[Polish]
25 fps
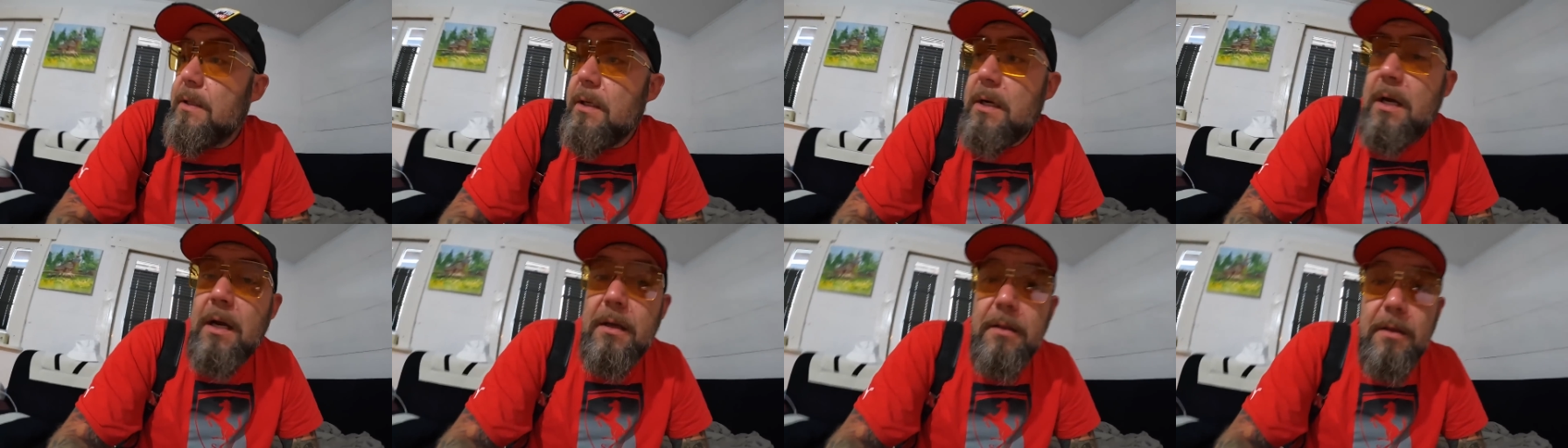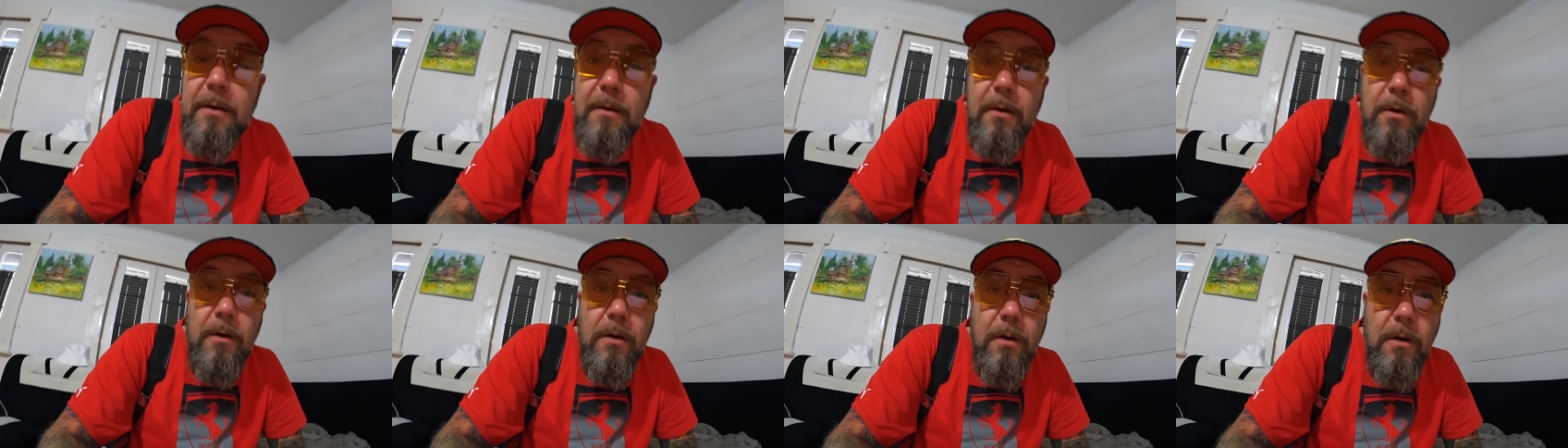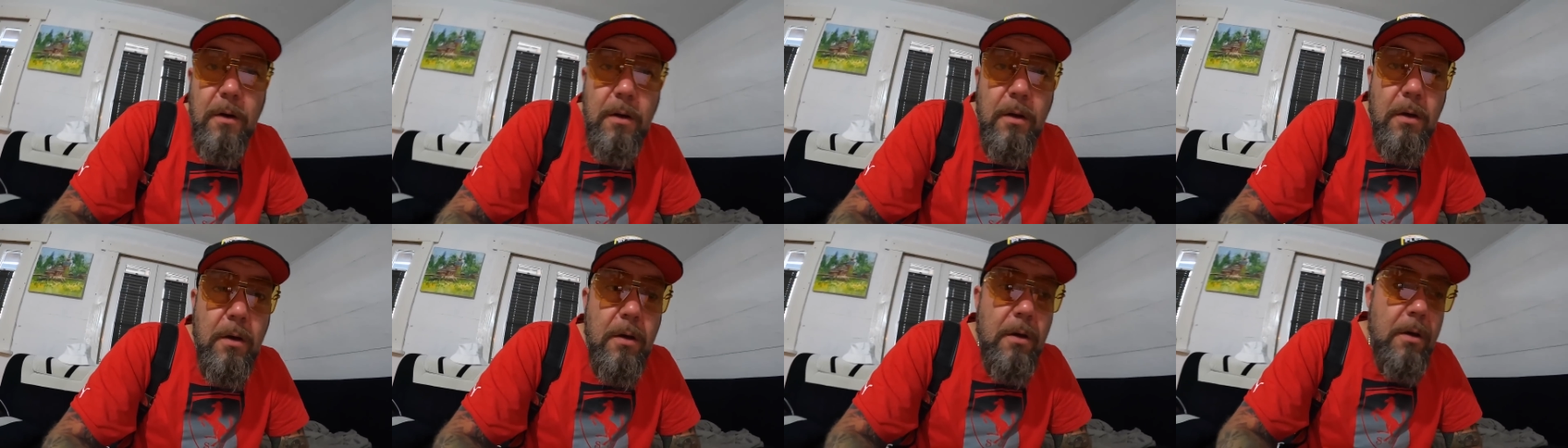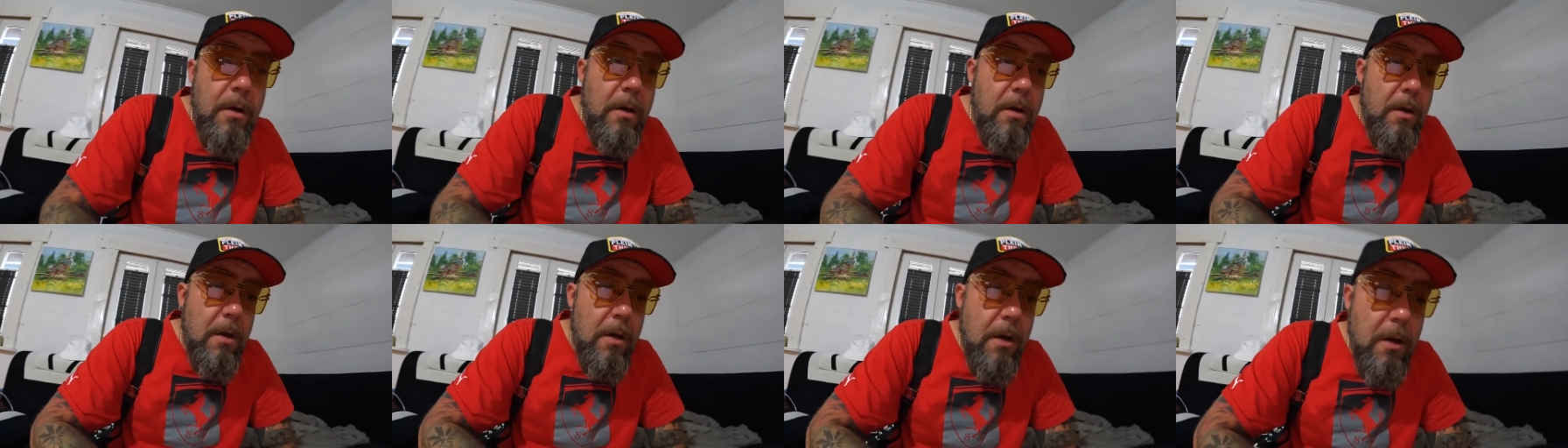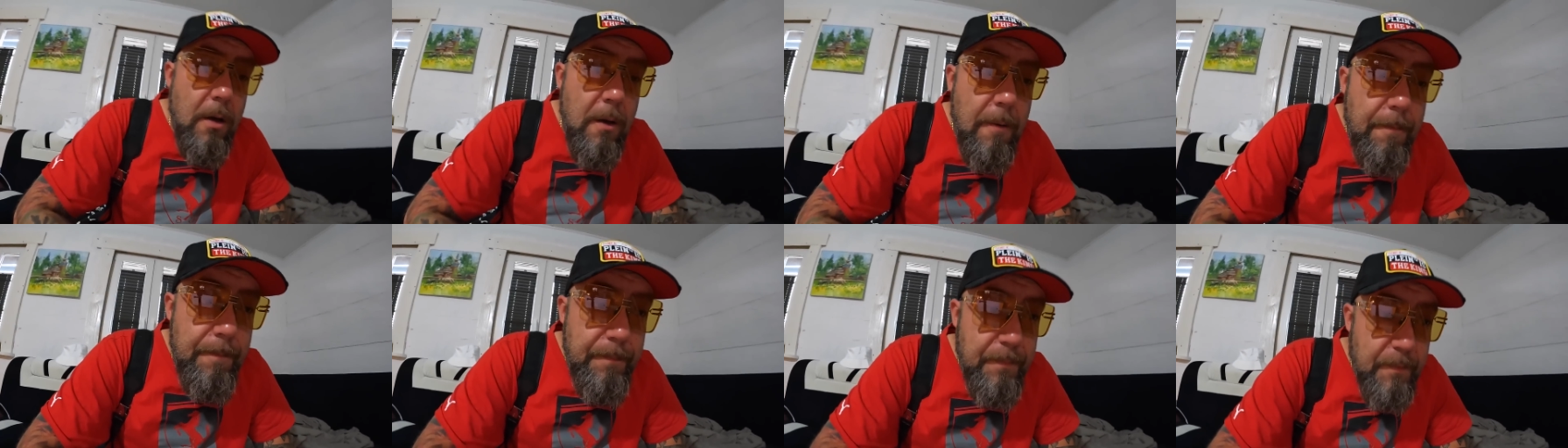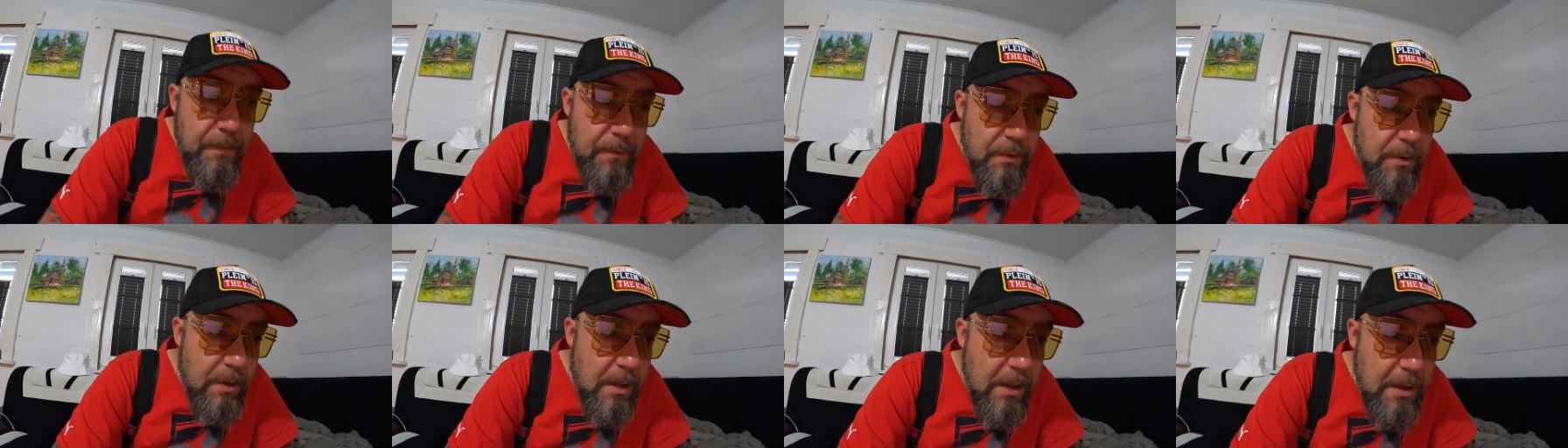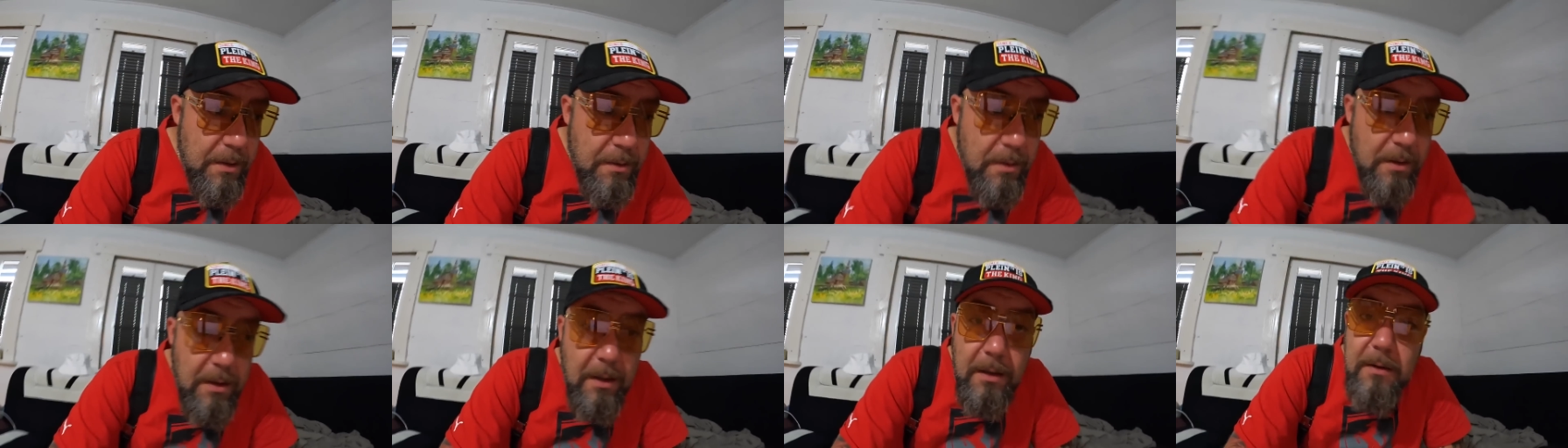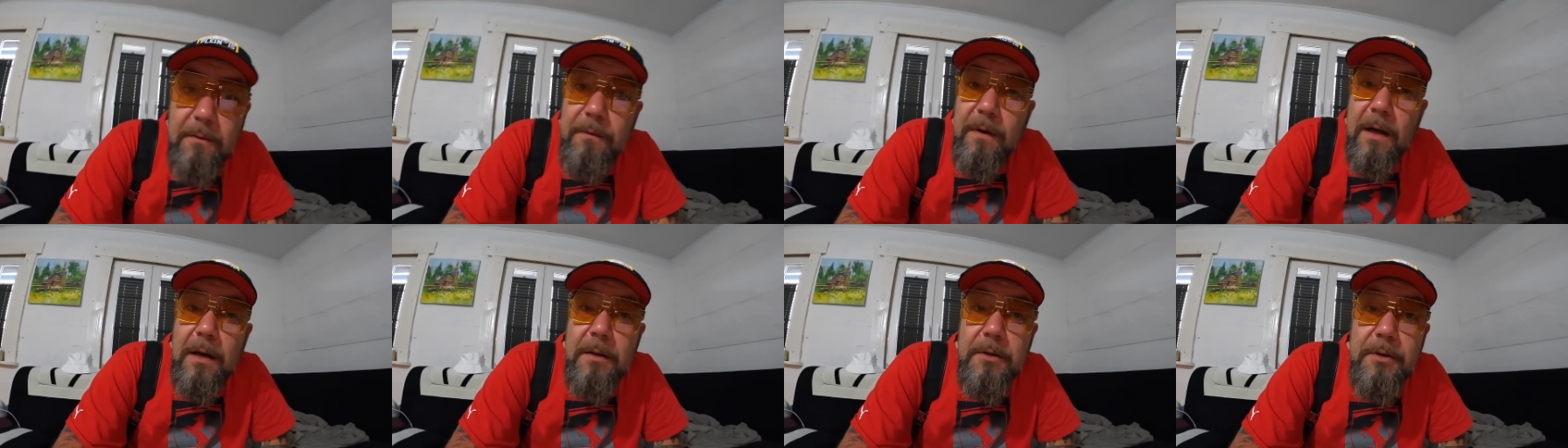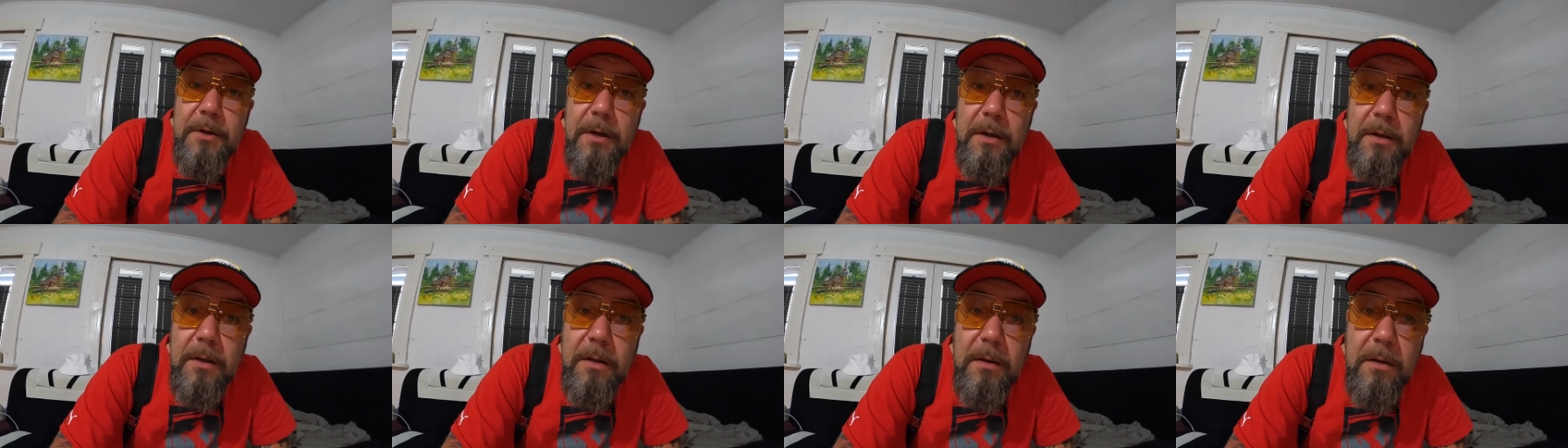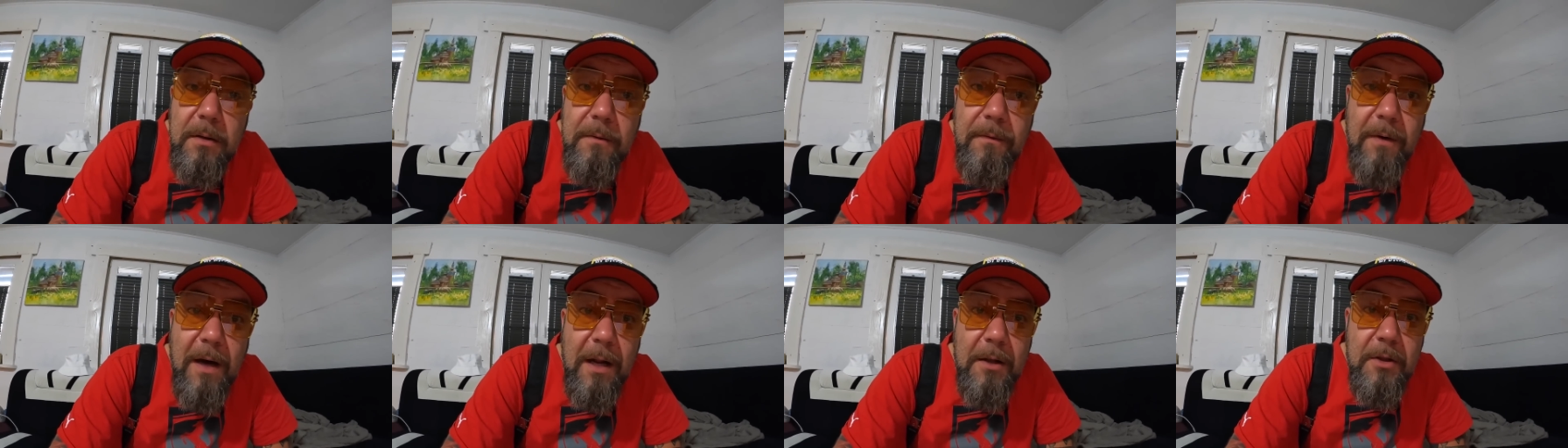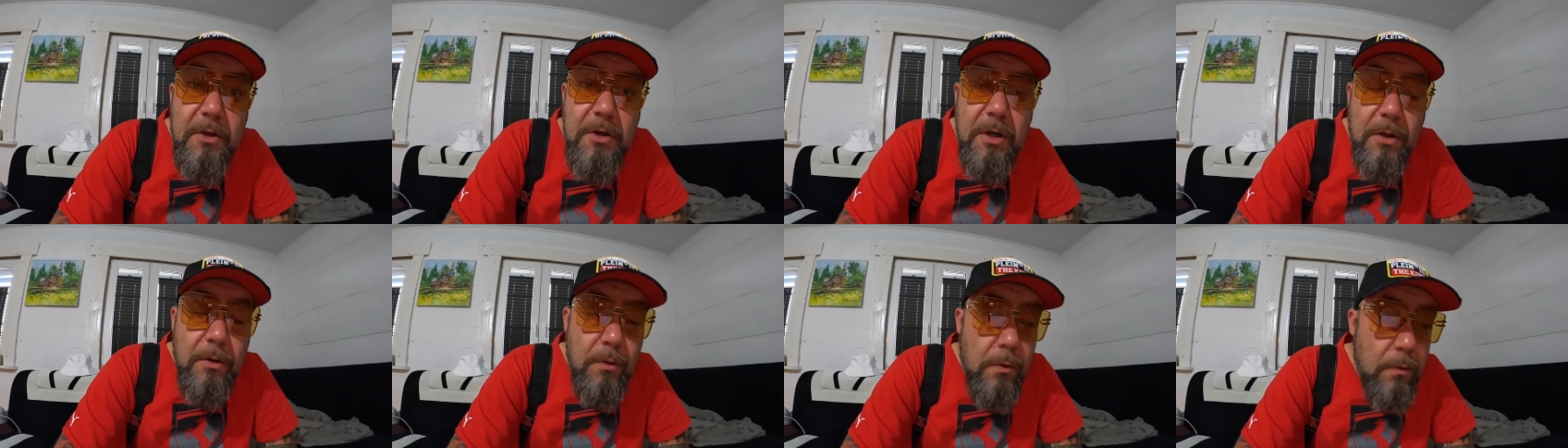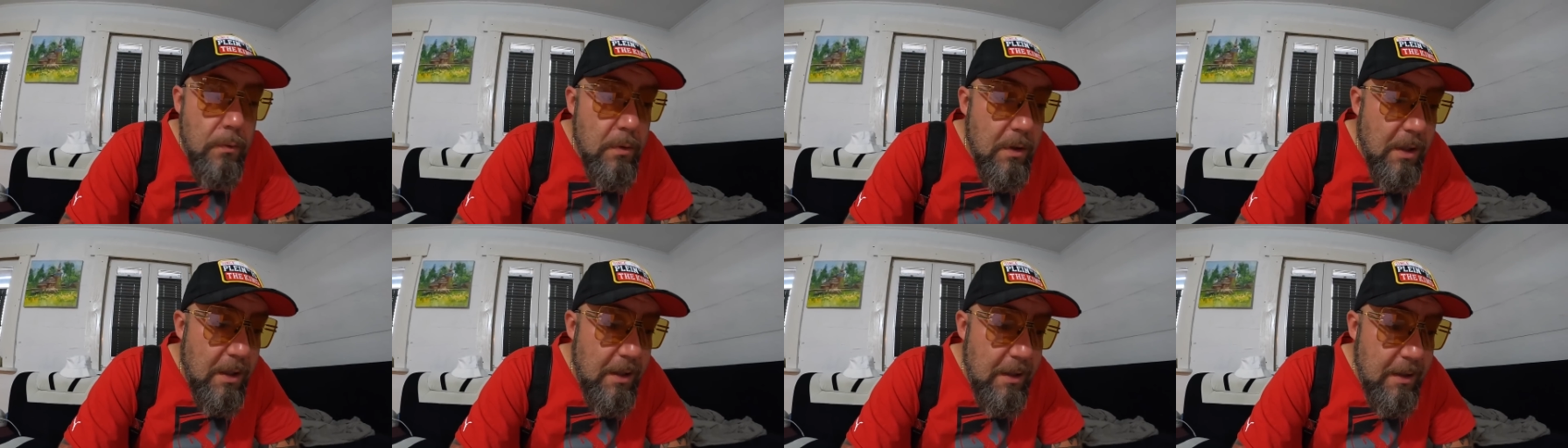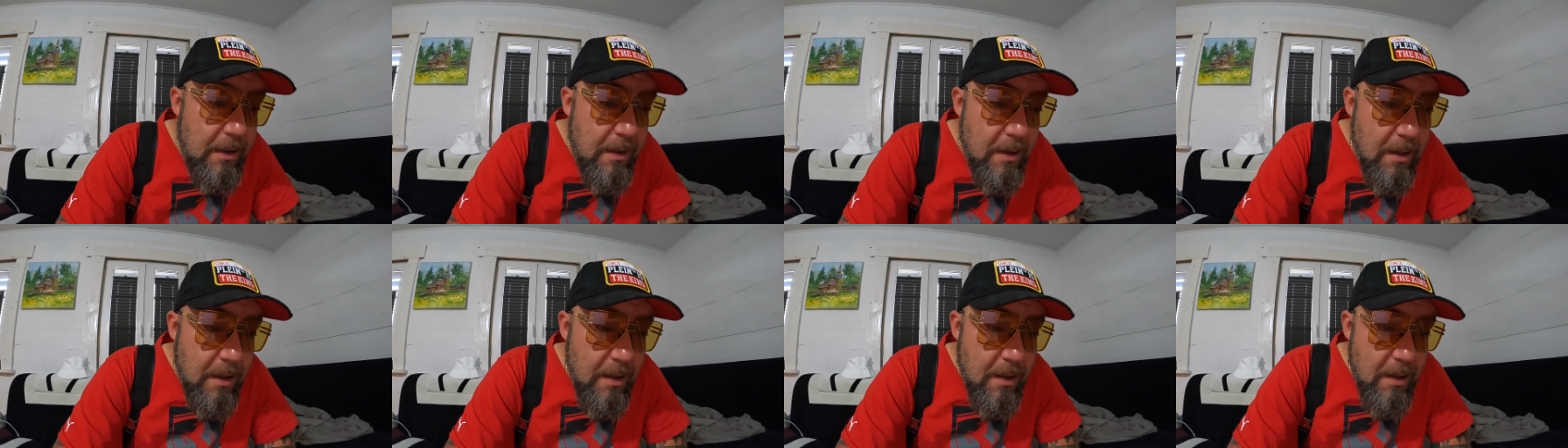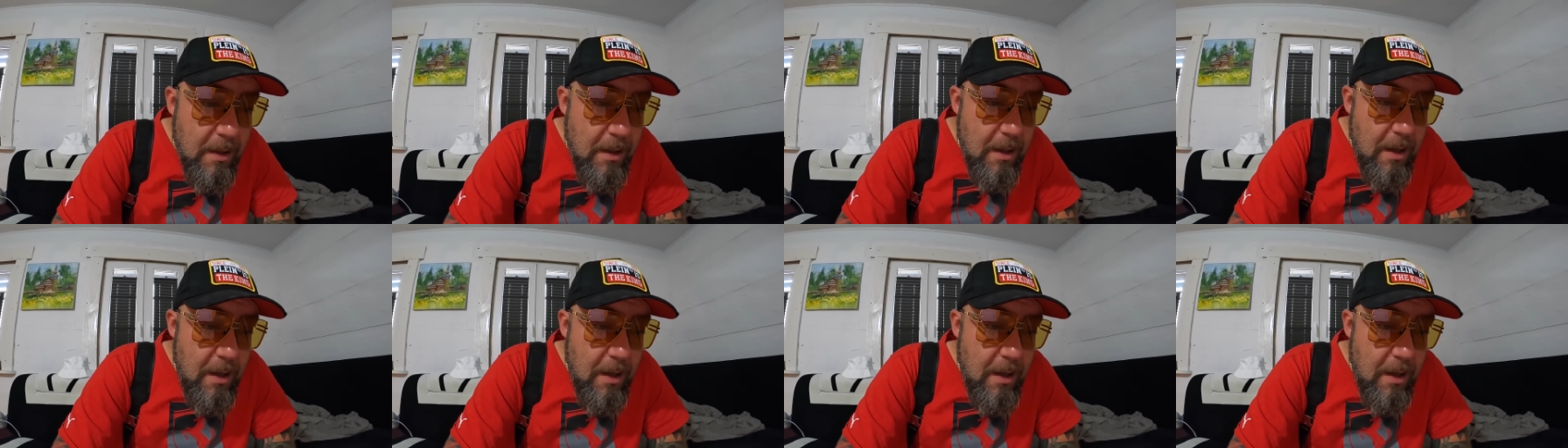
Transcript: styrany. Oj, oj, oj. Wczoraj to tak twardsze, twardsze trunki,